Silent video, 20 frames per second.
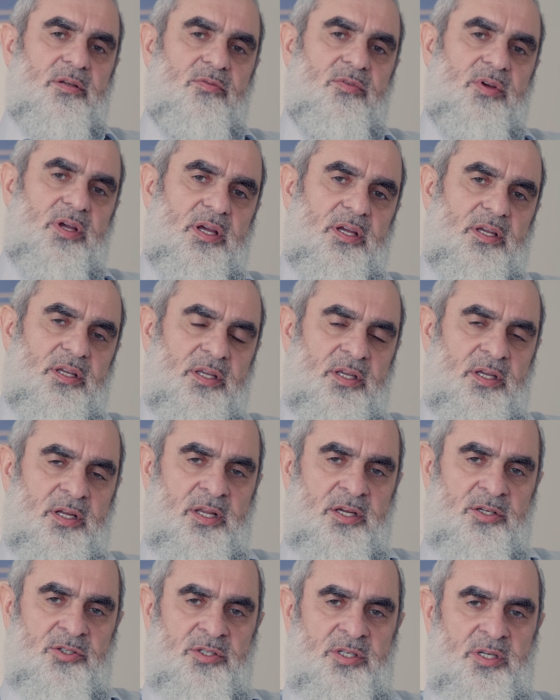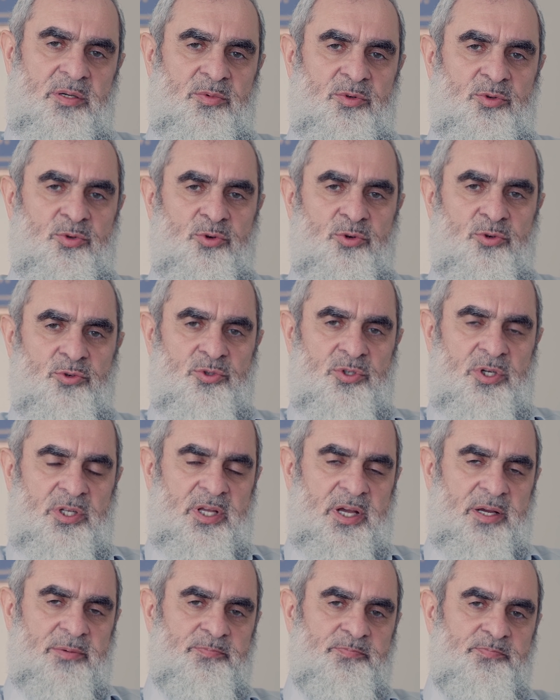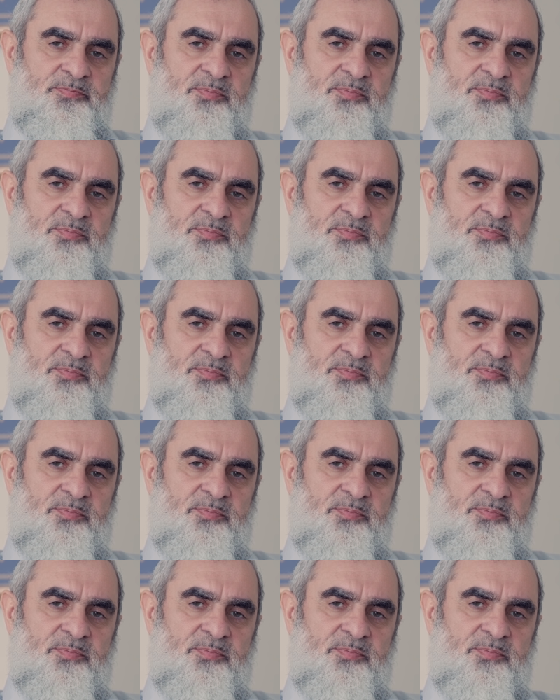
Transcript: ve iyileştiğimi duyunca da